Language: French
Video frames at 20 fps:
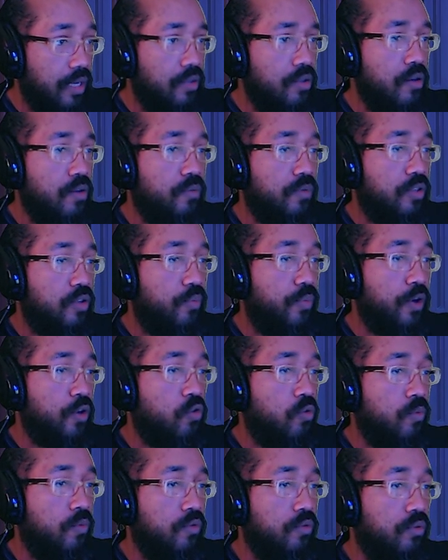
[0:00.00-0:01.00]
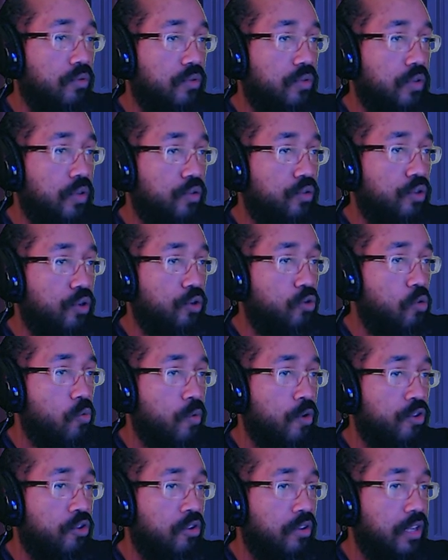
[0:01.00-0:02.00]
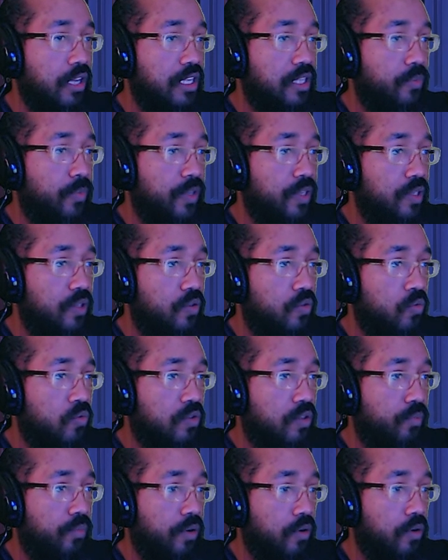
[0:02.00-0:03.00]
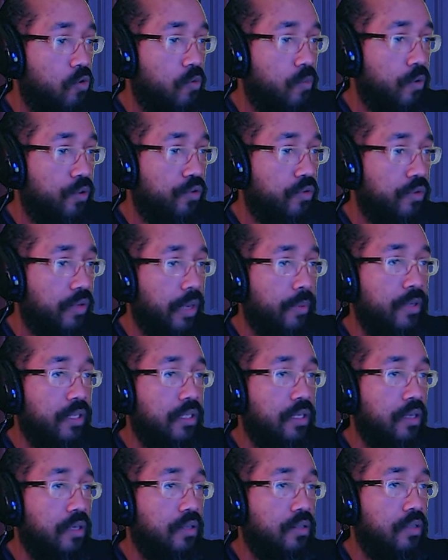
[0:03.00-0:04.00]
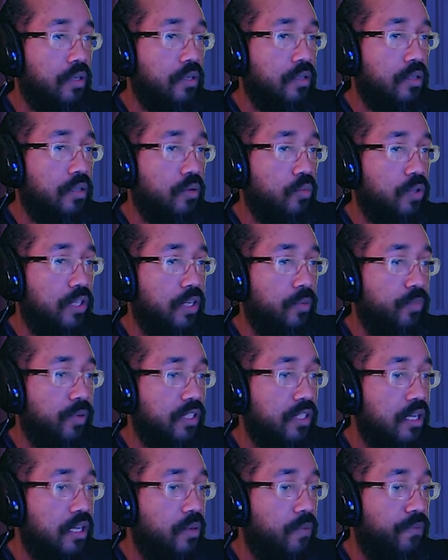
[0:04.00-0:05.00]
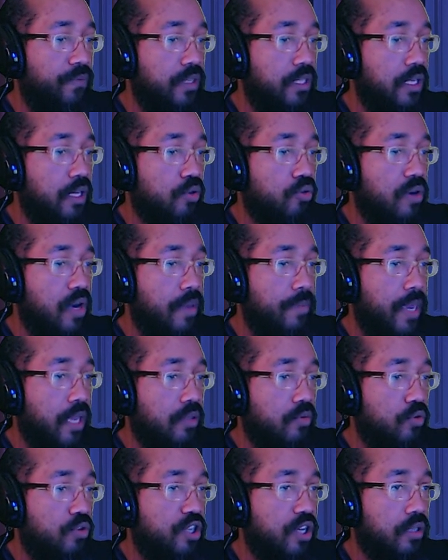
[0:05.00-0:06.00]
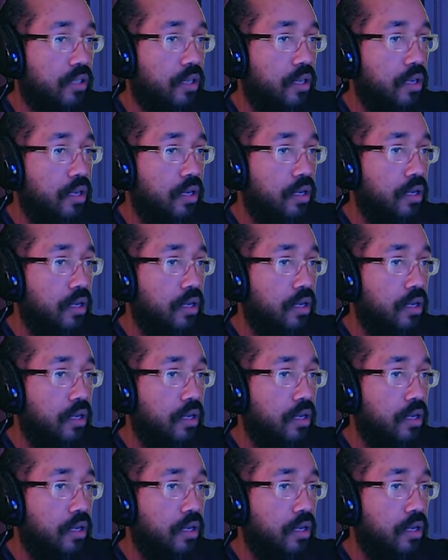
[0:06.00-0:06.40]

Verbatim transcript: et non, c'est pas le commandant, c'est, le commandant de l'expédition, c'est pas le commandant. Ah, c'est, Wikipédia qui me fait dire de la merde, le chat.